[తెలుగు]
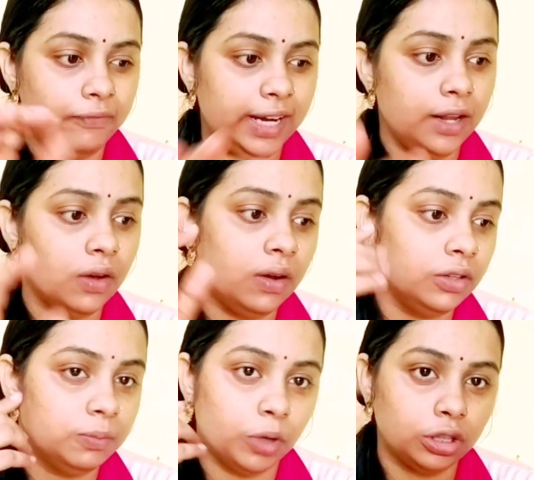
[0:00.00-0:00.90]
వీడియో
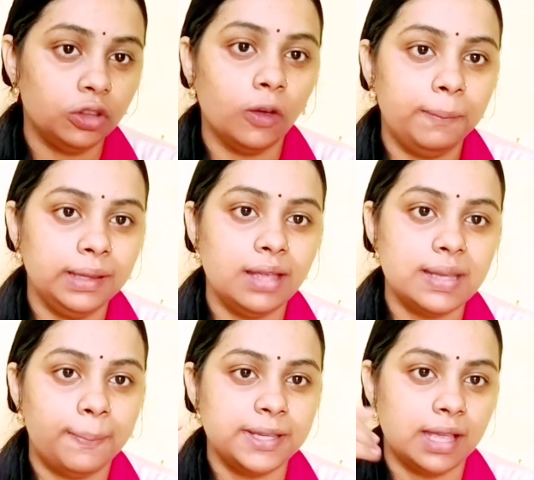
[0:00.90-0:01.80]
మొత్తం
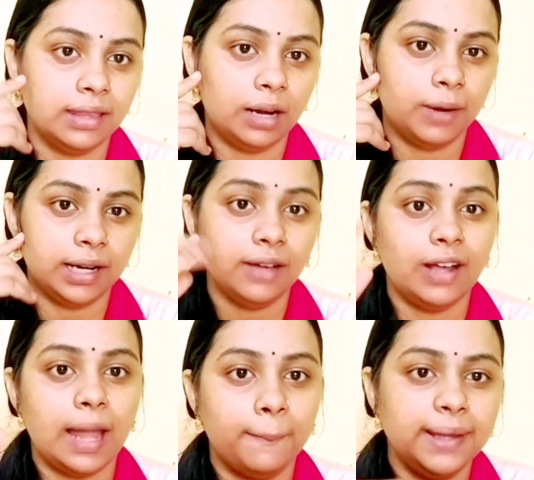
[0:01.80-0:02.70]
దొబ్బిందని చెప్పేసి అందనమాట
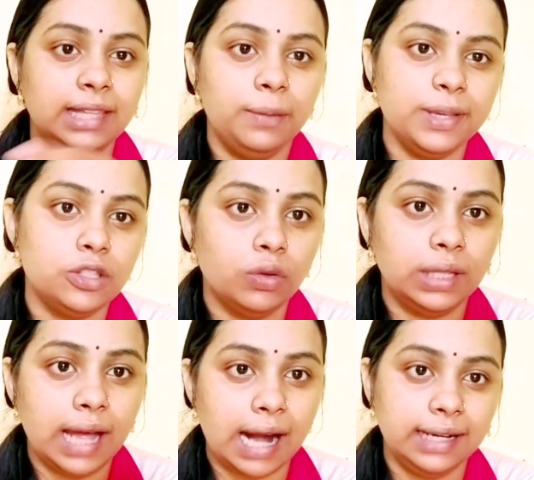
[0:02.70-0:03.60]
వాళ్ళ అమ్మాయి తినిపిస్తూ
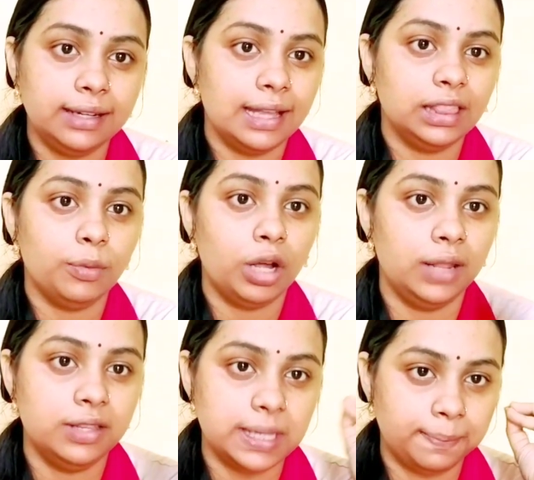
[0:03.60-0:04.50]
ఉంది ఆంటీకి హెల్త్
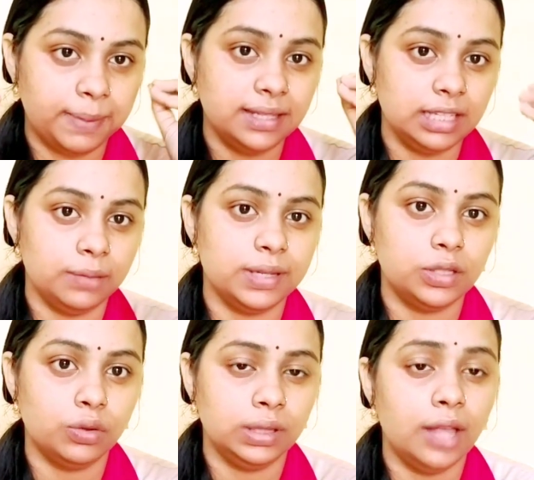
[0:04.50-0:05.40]
బాగాలేదని చెప్పేసి
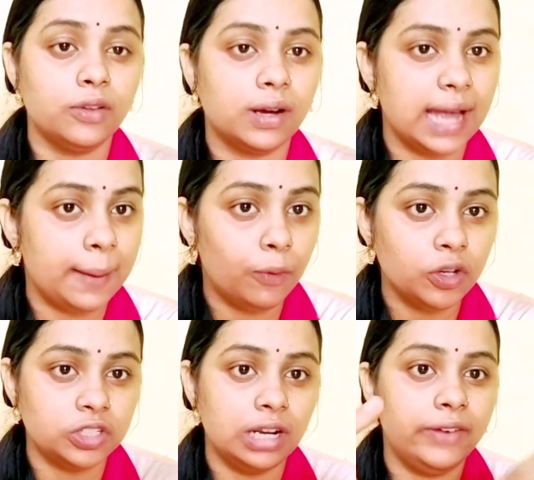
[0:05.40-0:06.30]
తినిపిస్తూ ఉంది అది ఒక
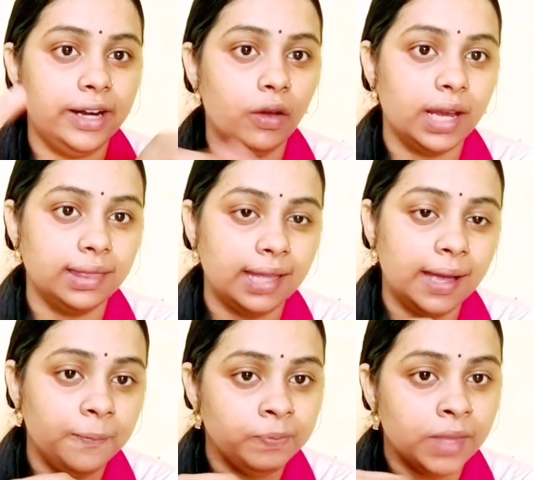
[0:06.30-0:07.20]
ఎమోషనల్ వీడియో కింద
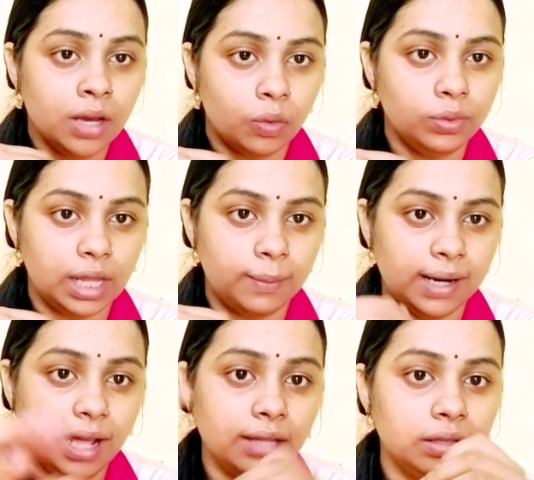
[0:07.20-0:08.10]

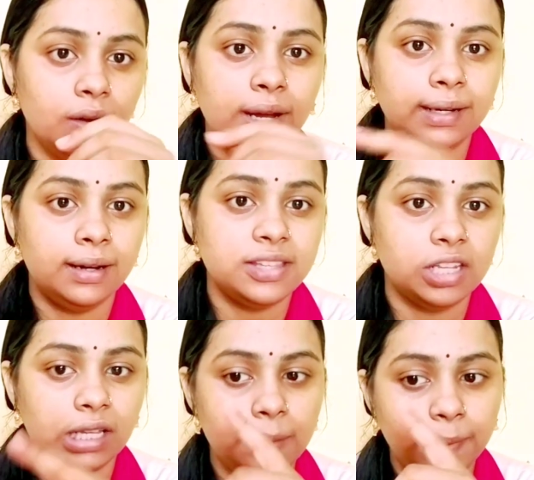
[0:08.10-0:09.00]
ఉందనమాట అందులో ఏంటంటే
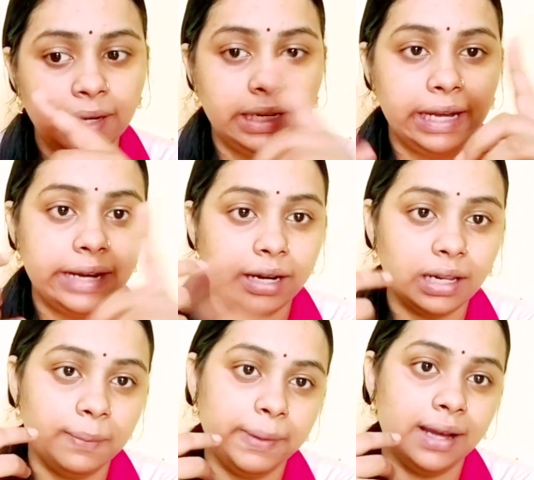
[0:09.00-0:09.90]
చిన్న క్లిప్పింగ్ డిలేటెడ్
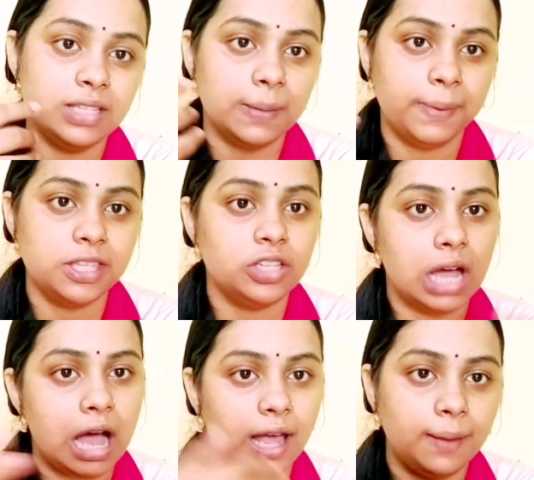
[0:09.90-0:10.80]
క్లిప్పింగ్ అని చెప్పేసి
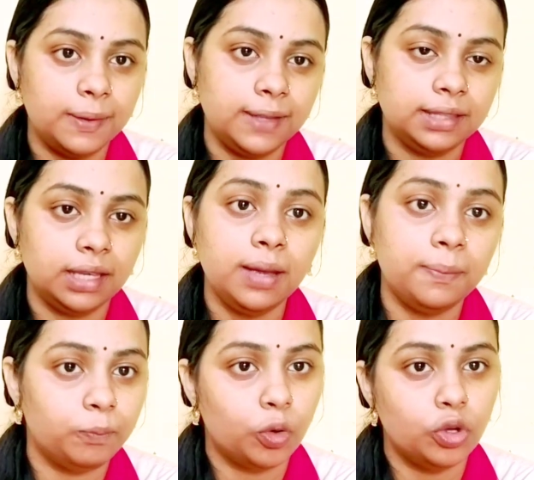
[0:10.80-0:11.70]
చాలా మంది అయితే
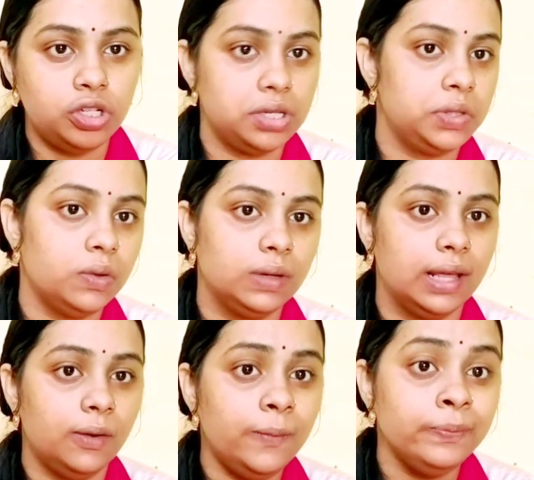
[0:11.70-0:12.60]
పోస్ట్ చేస్తూ
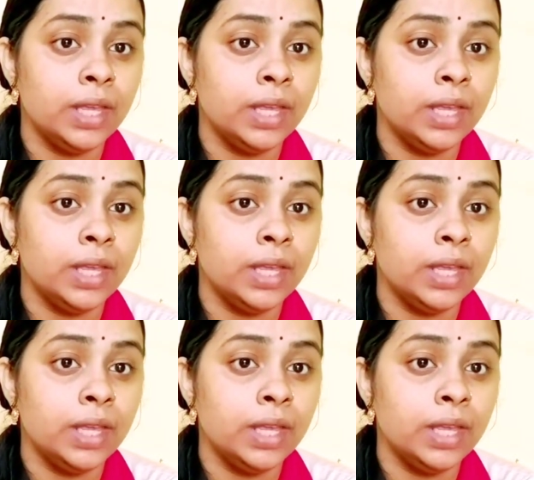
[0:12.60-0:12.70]
ఉన్నారు